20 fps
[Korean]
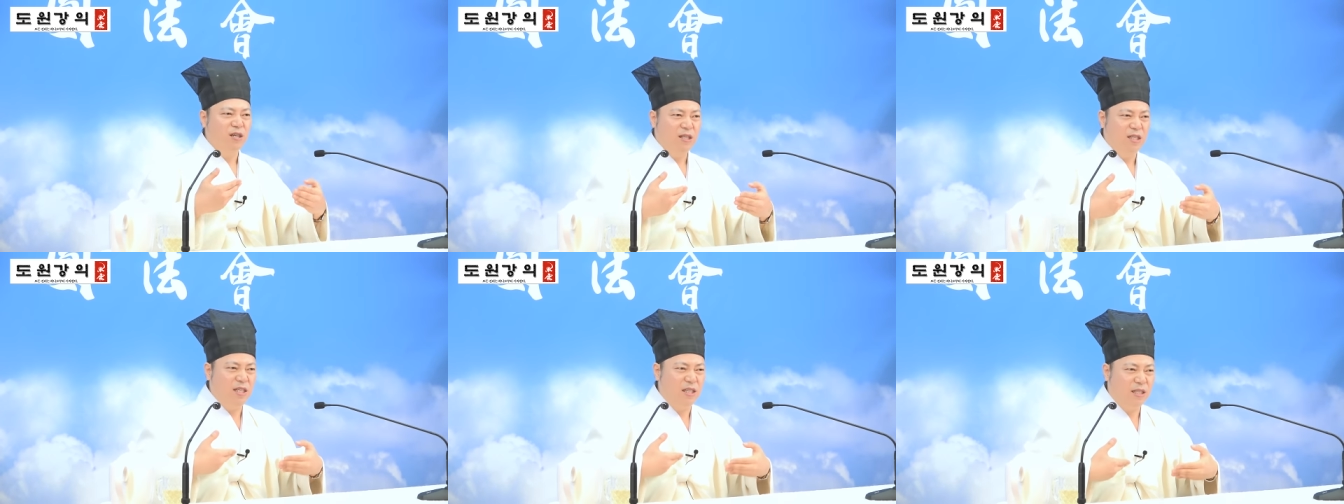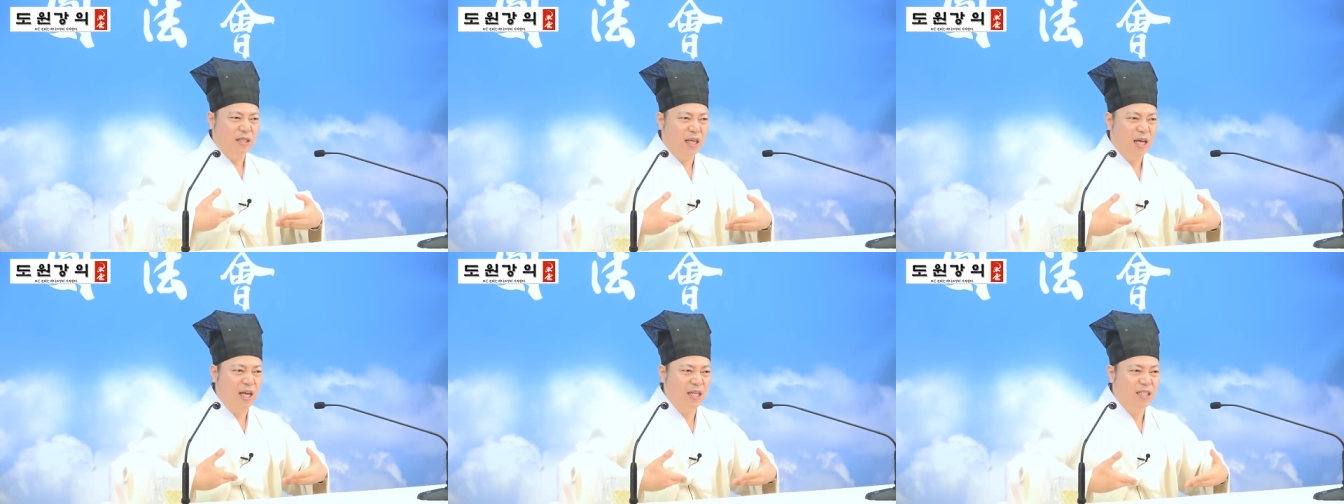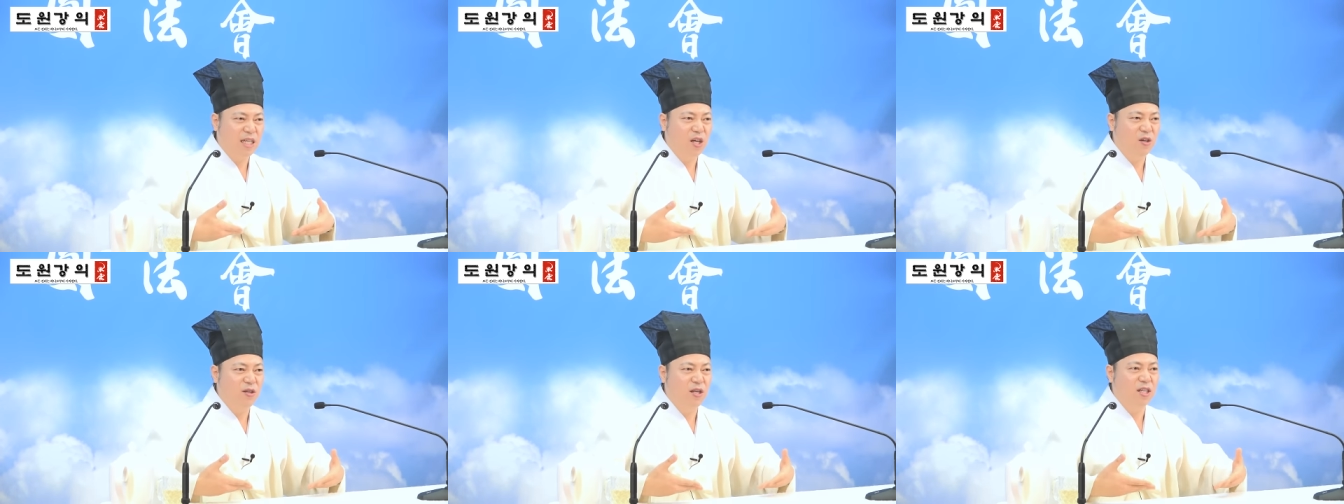이
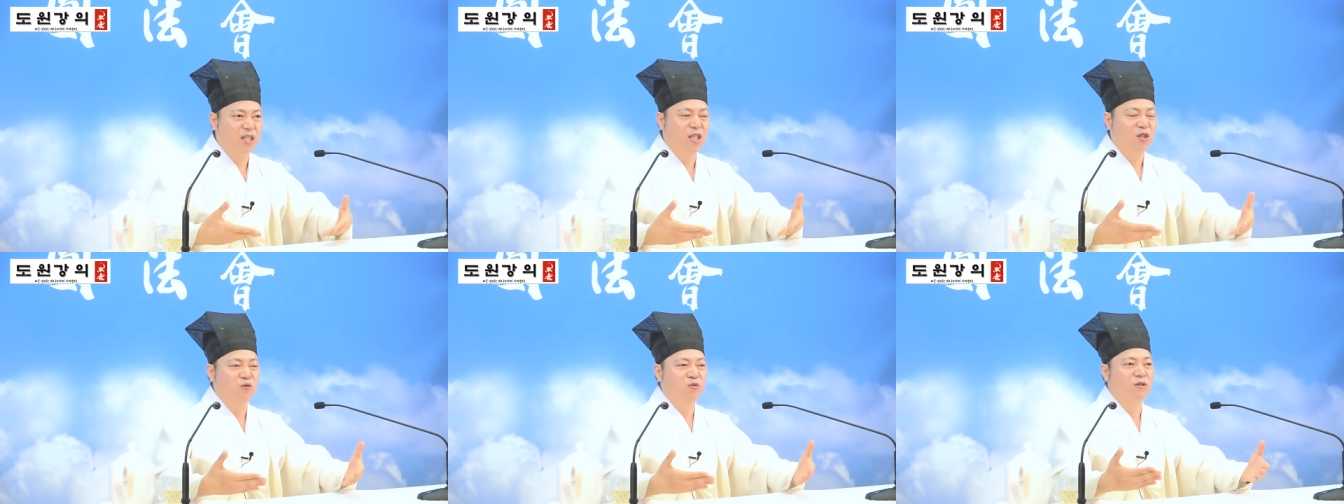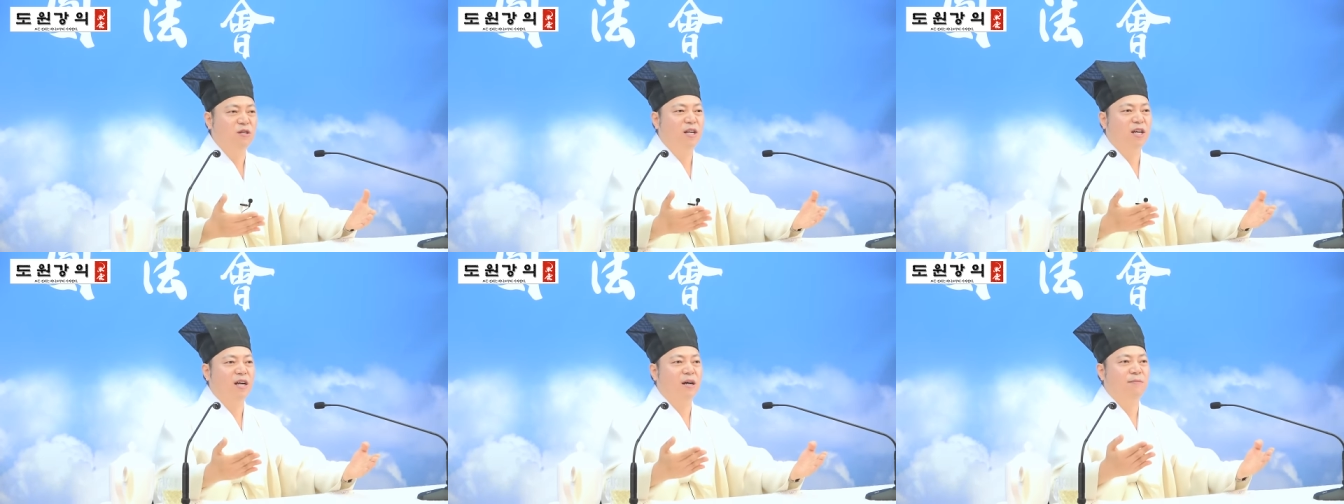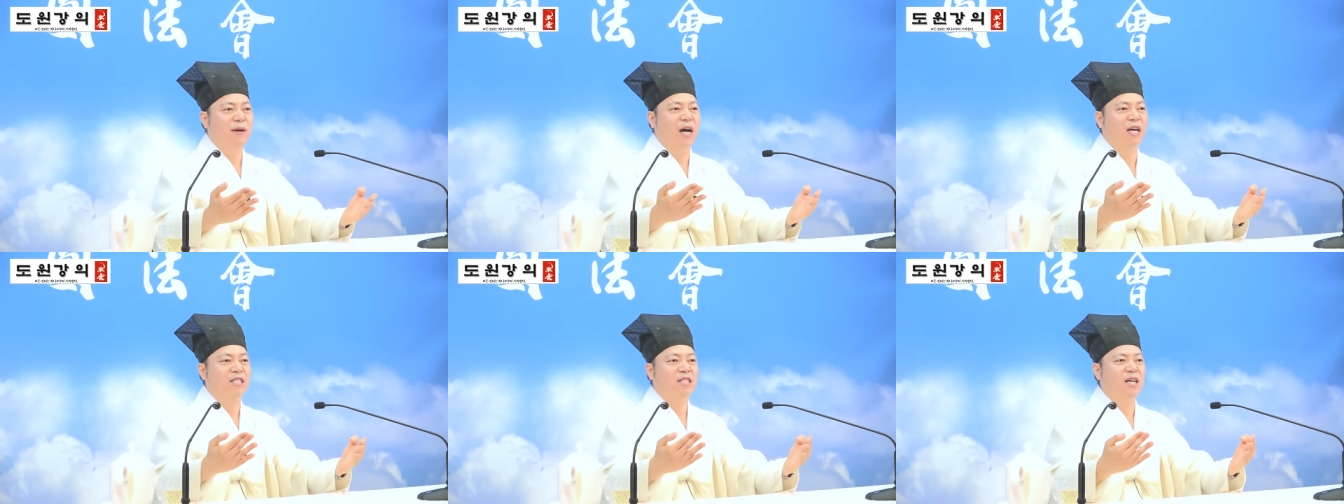대자연의 기운을
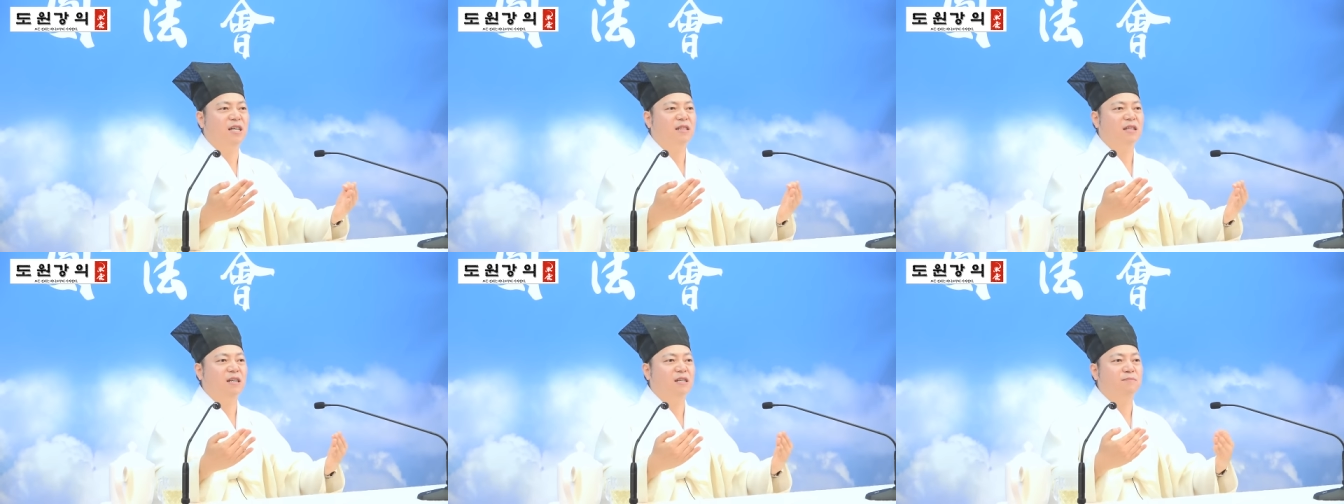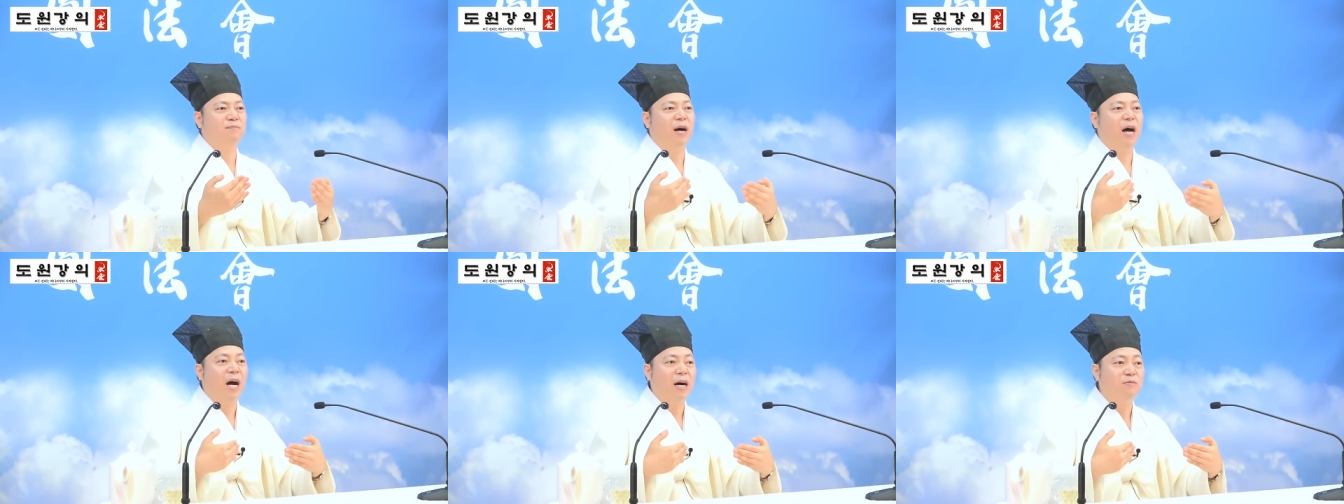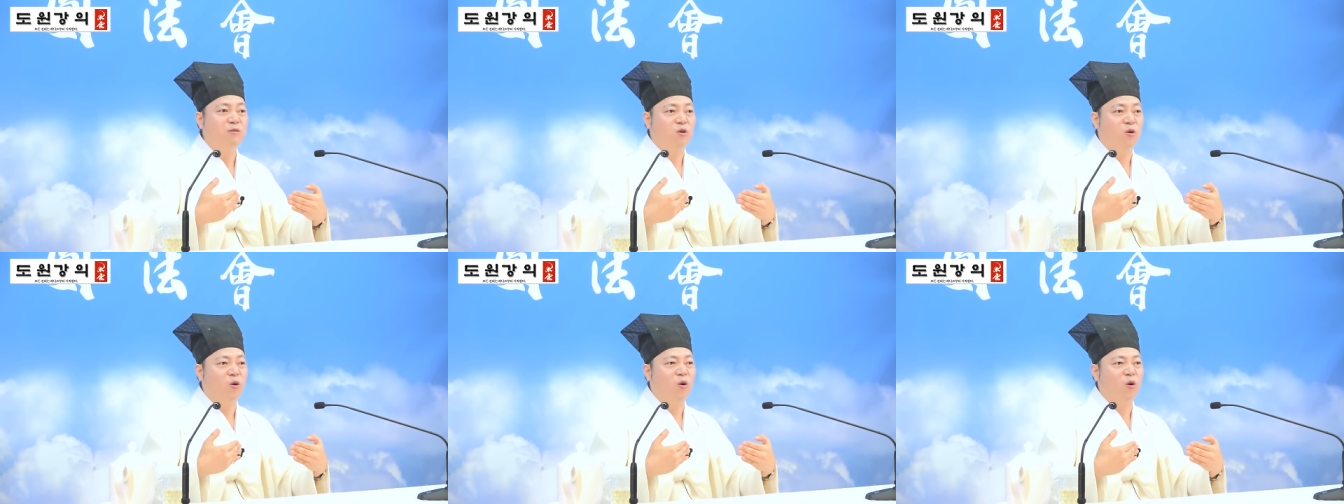내가 맞이한다는
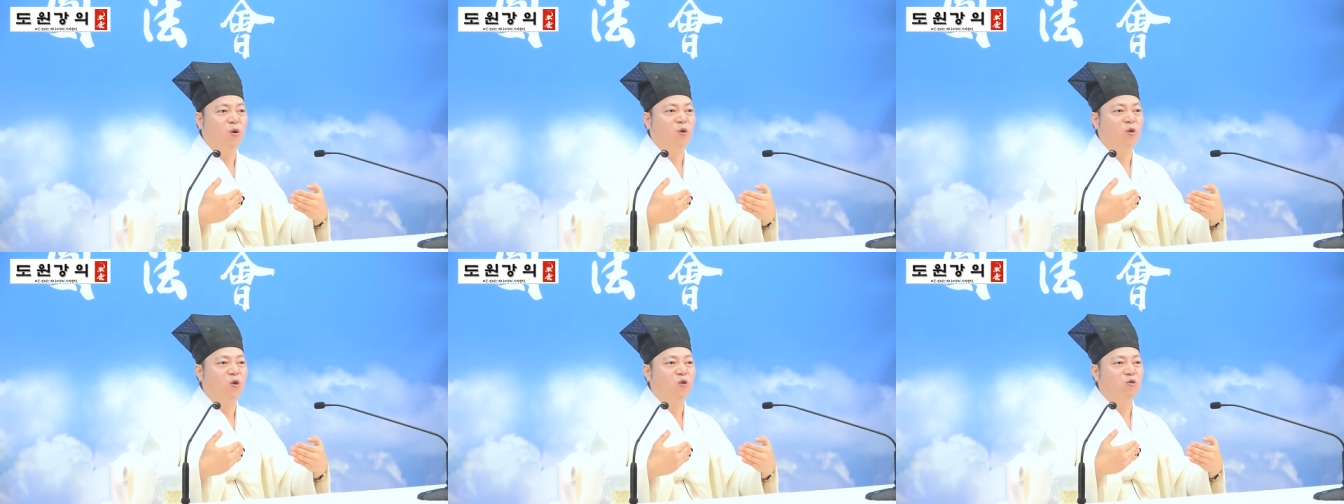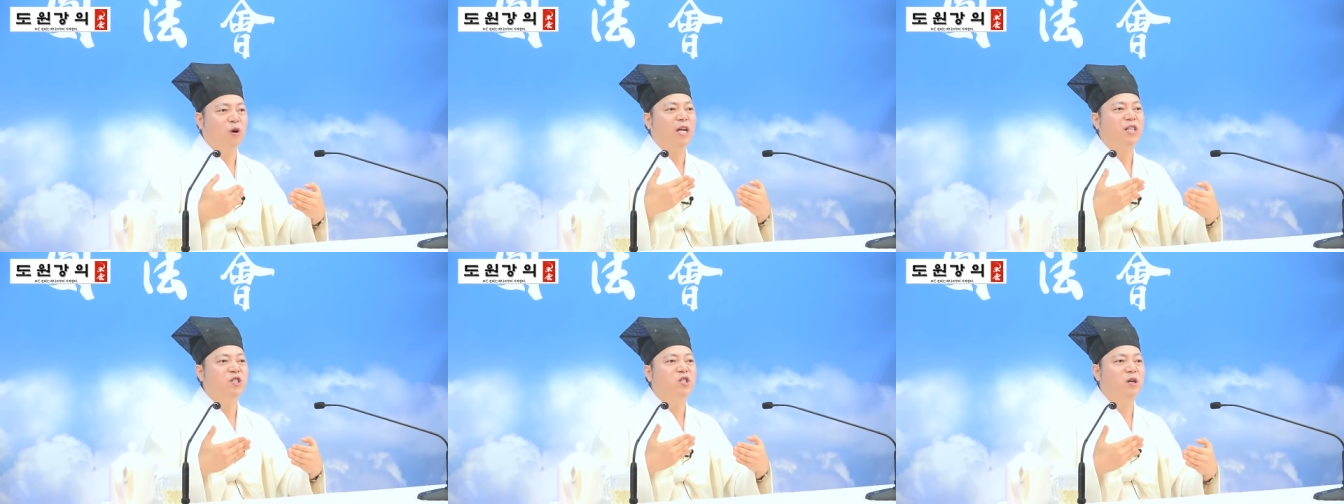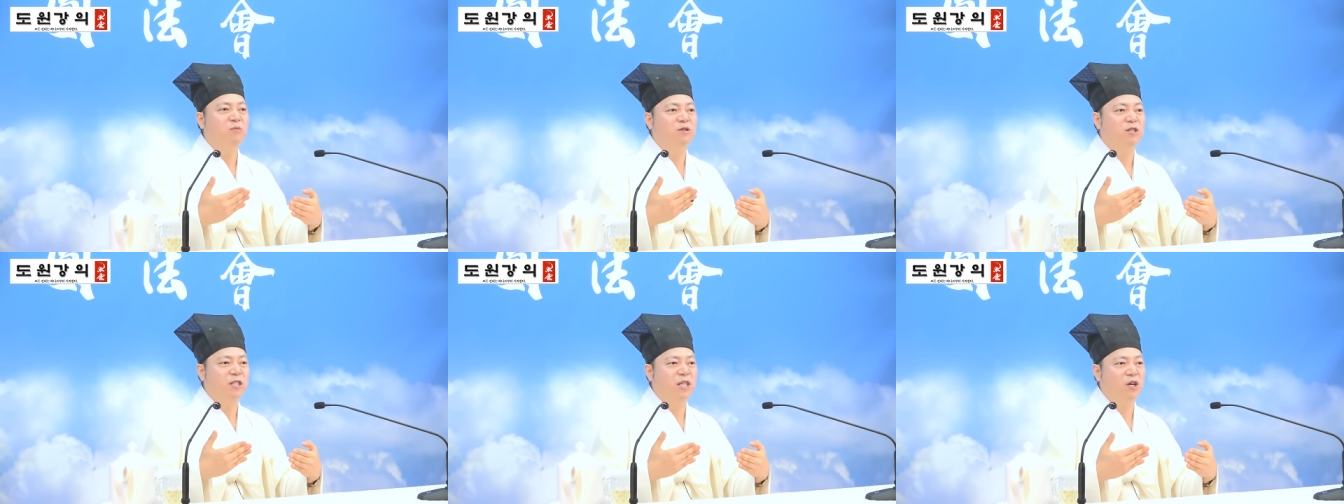마음으로
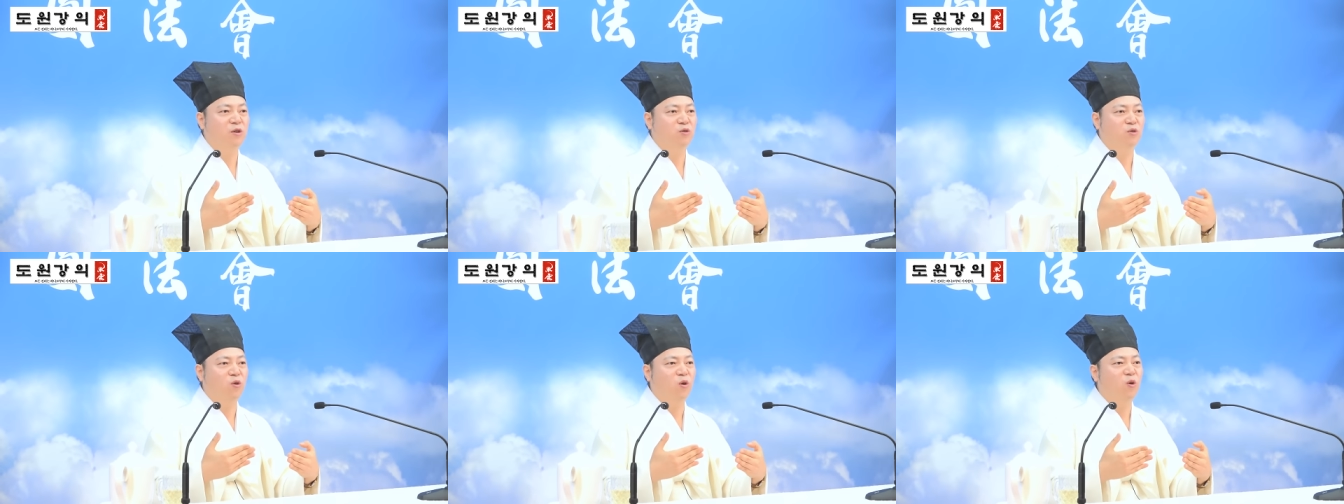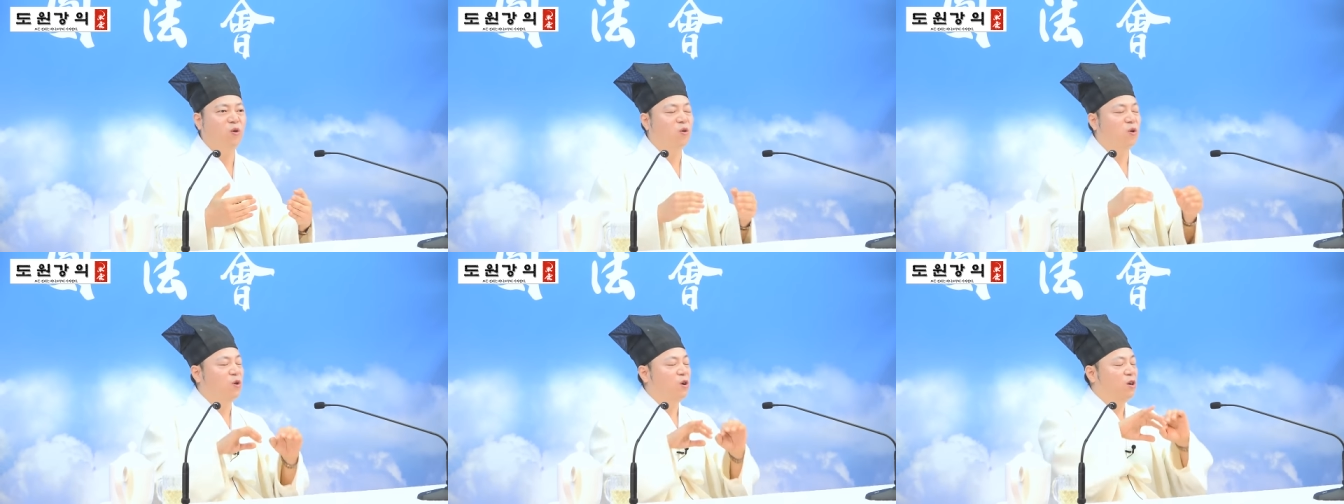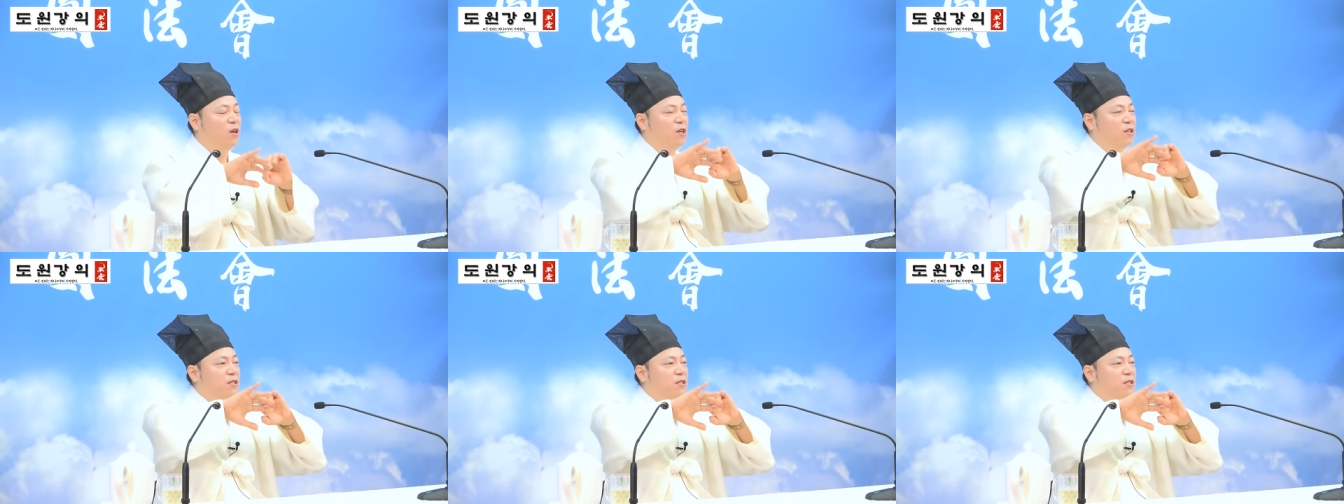관념을 세우고